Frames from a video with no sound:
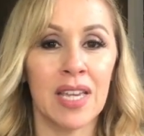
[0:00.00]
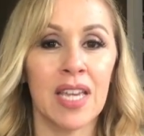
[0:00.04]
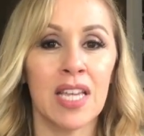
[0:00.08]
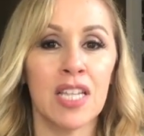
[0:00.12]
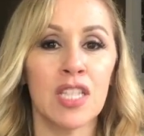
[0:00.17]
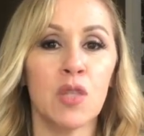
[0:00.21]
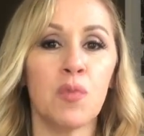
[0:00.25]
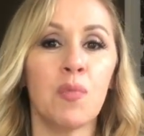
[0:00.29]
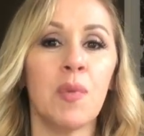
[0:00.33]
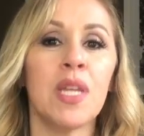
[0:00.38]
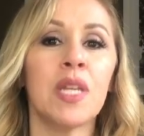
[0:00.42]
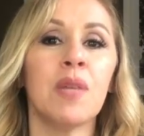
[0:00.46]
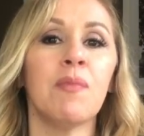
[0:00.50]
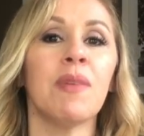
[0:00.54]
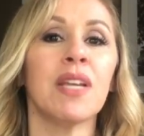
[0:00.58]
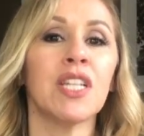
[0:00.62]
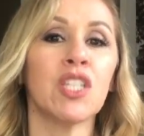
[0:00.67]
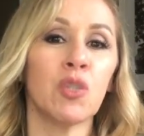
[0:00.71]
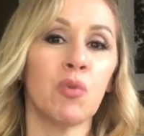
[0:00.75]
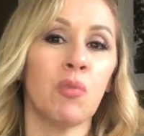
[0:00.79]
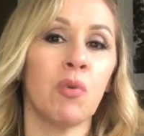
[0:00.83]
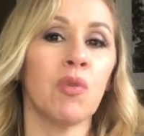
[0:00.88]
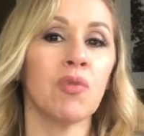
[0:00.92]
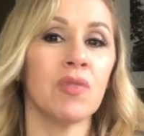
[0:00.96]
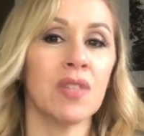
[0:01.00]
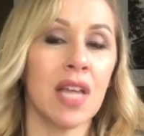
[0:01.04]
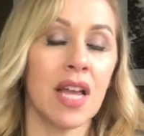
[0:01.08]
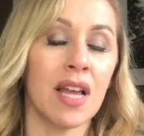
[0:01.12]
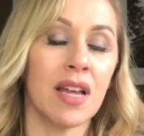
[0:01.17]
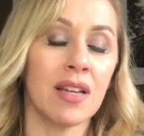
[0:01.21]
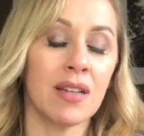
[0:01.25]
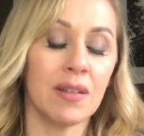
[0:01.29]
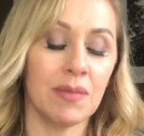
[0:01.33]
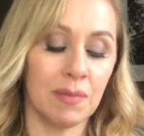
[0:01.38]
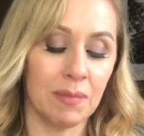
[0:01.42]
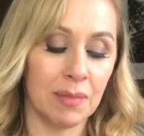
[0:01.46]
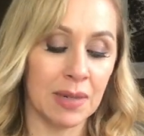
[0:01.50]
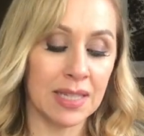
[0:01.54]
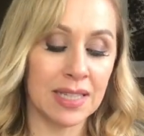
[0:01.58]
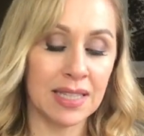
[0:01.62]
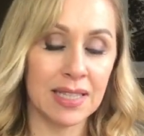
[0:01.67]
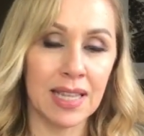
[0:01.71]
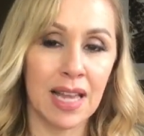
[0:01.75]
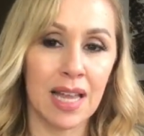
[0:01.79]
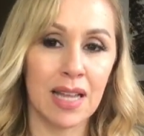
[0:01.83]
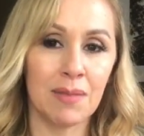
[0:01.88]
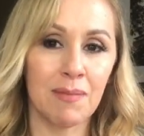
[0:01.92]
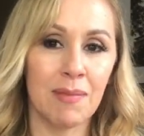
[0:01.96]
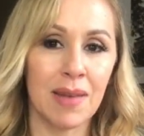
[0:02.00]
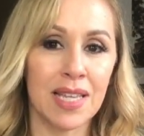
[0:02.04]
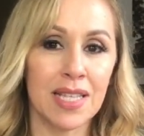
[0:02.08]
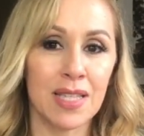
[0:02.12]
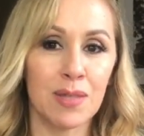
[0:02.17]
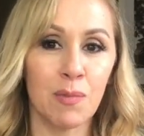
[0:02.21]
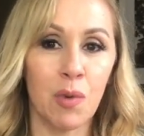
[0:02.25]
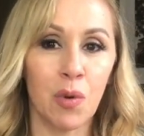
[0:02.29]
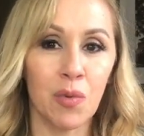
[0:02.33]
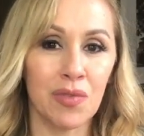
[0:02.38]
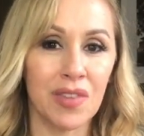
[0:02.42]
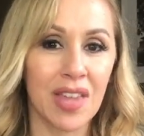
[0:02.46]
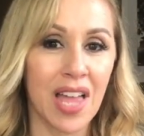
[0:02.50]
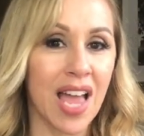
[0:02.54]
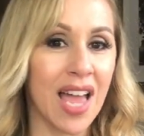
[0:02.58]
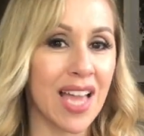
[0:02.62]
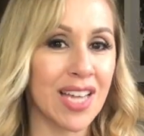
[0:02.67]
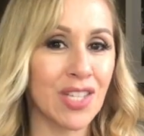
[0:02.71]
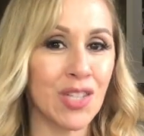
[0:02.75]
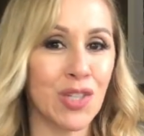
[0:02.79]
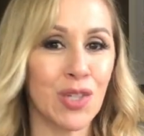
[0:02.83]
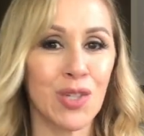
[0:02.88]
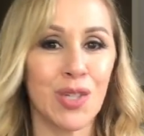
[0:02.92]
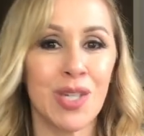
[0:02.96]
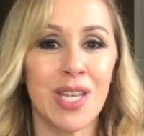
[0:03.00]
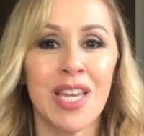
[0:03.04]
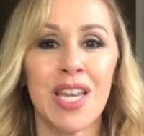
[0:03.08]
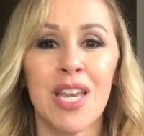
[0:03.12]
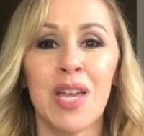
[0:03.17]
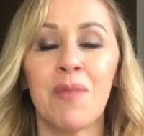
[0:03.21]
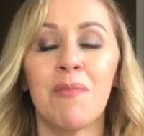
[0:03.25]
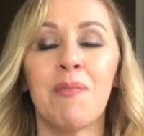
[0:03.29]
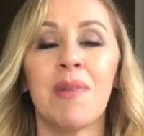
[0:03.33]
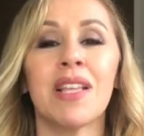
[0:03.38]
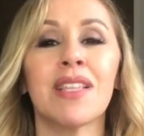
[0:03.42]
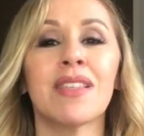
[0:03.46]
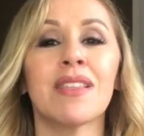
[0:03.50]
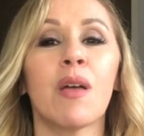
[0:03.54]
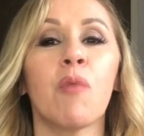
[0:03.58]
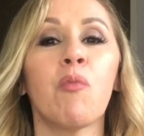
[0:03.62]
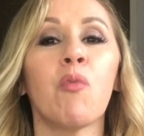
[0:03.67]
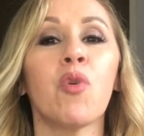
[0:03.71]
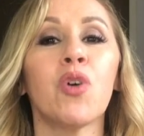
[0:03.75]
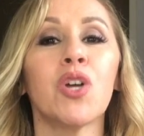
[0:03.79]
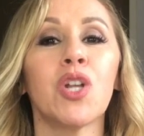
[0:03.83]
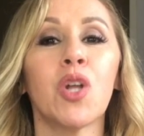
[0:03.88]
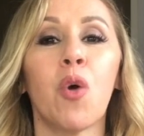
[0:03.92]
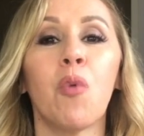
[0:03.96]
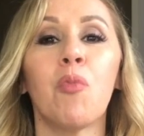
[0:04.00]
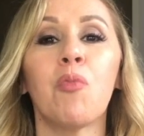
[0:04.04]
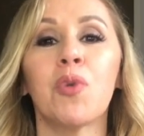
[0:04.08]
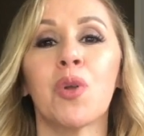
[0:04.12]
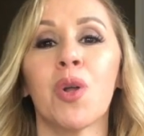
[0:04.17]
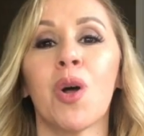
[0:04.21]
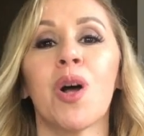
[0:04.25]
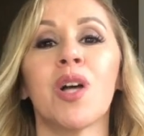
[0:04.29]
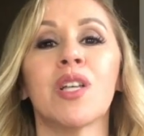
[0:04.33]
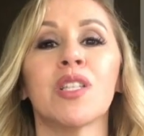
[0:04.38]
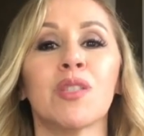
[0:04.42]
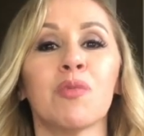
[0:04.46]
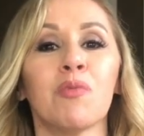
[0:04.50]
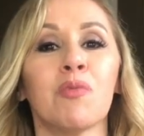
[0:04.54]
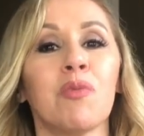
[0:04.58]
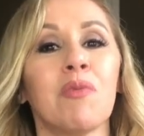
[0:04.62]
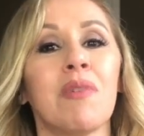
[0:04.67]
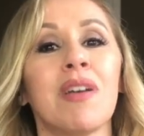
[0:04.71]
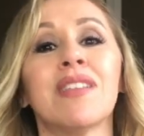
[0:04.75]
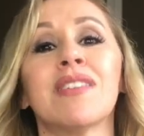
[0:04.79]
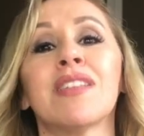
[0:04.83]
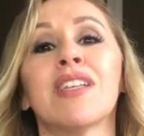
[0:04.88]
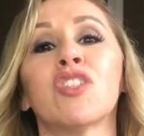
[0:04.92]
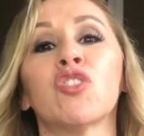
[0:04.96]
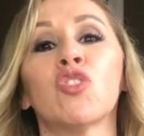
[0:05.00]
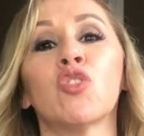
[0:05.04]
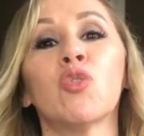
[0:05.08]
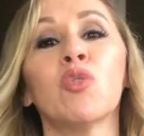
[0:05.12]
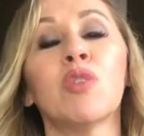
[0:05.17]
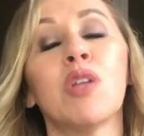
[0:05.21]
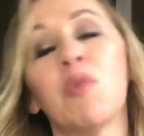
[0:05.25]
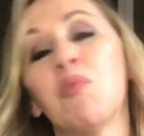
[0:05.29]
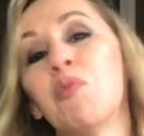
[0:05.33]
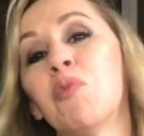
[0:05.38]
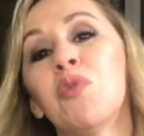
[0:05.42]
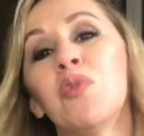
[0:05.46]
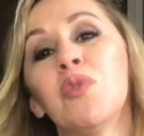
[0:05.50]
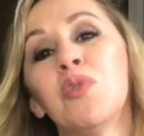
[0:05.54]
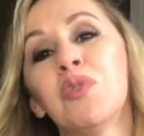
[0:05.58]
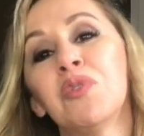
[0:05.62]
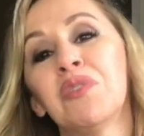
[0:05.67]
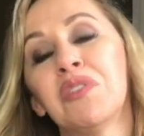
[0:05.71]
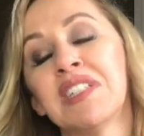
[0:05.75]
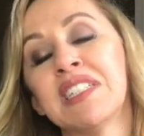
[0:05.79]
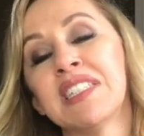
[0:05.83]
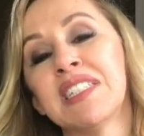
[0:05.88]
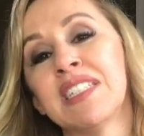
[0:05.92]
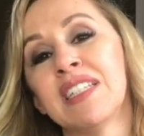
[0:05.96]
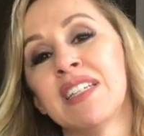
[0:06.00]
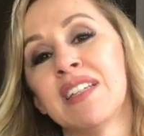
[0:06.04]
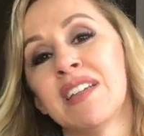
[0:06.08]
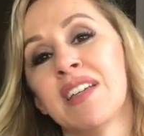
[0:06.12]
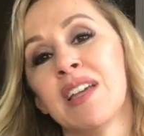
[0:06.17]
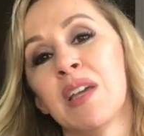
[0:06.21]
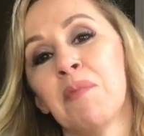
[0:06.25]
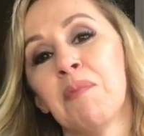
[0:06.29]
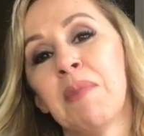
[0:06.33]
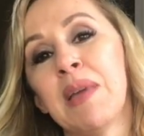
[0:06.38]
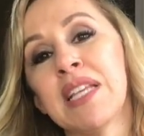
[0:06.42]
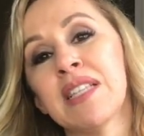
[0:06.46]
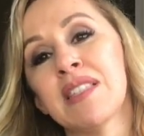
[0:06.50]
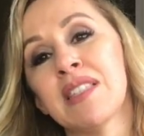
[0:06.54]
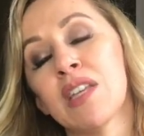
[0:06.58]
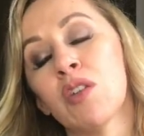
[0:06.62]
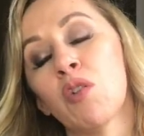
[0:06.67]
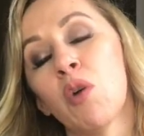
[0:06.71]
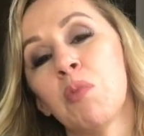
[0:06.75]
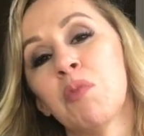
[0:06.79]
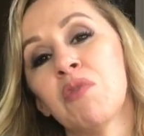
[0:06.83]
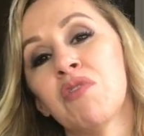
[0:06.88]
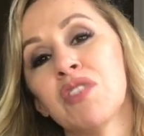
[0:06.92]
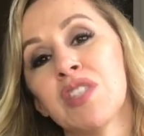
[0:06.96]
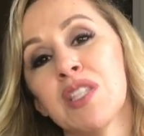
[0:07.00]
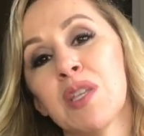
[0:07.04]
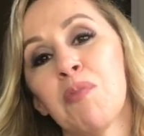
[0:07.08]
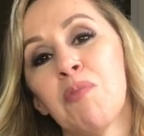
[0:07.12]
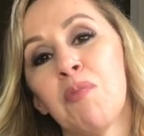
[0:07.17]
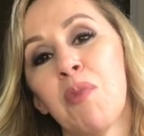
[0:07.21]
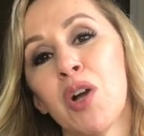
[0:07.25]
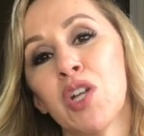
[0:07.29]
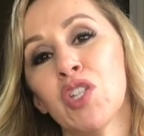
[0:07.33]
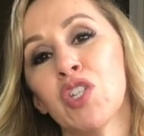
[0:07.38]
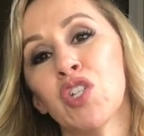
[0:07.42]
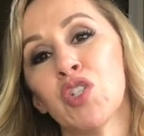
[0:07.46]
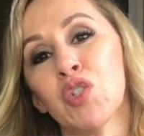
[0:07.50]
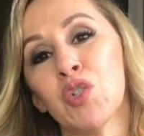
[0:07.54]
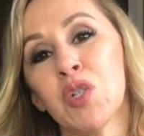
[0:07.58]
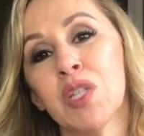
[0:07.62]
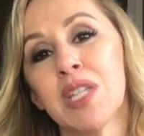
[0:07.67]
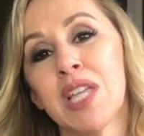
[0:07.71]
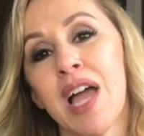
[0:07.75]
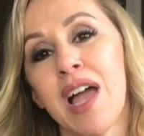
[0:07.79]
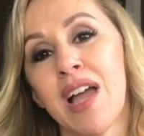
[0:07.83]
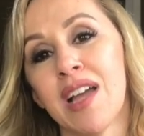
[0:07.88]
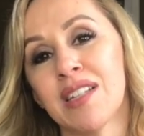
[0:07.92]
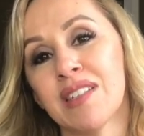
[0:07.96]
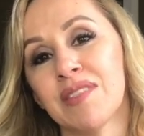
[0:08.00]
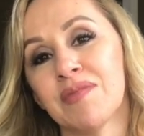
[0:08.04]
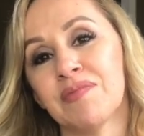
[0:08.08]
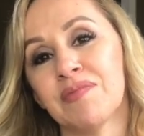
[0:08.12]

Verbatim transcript: Experimente plantar, plantar mais bondade, mais amor ao próximo, mais ajuda mútua. Pense em como você pode ajudar.